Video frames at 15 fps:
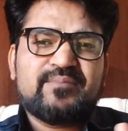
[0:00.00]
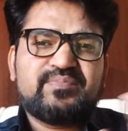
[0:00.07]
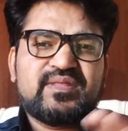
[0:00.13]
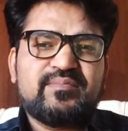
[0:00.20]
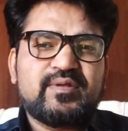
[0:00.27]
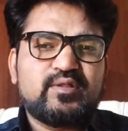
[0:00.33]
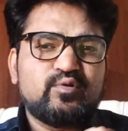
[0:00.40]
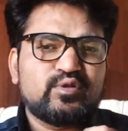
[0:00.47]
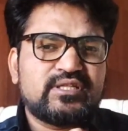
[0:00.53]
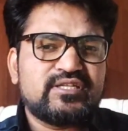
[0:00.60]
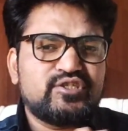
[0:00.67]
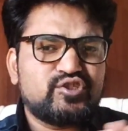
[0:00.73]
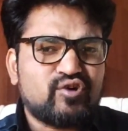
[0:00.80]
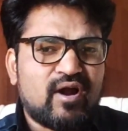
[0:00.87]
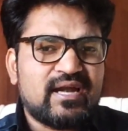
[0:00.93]
हफ्ते में दो
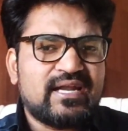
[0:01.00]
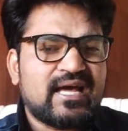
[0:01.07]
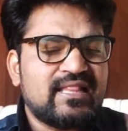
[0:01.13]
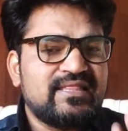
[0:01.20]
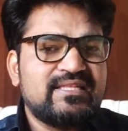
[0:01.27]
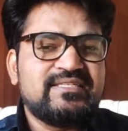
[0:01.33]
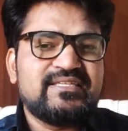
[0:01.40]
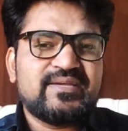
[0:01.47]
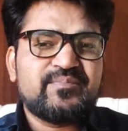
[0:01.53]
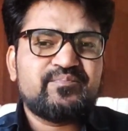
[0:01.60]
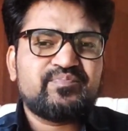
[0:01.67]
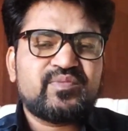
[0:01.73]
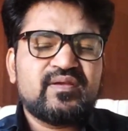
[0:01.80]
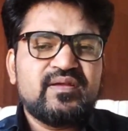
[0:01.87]
तीन शॉर्ट डाल दीजिए